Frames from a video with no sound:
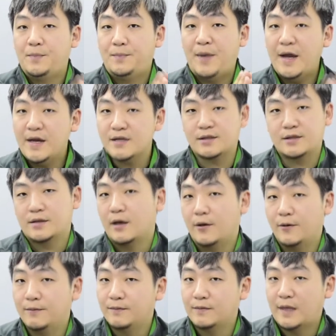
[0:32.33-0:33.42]
配置
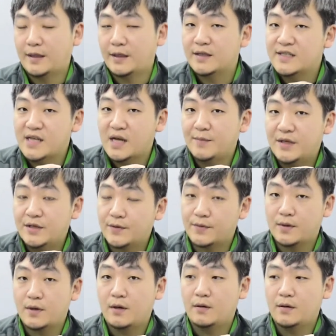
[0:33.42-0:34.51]
高，那它的性价比就是高。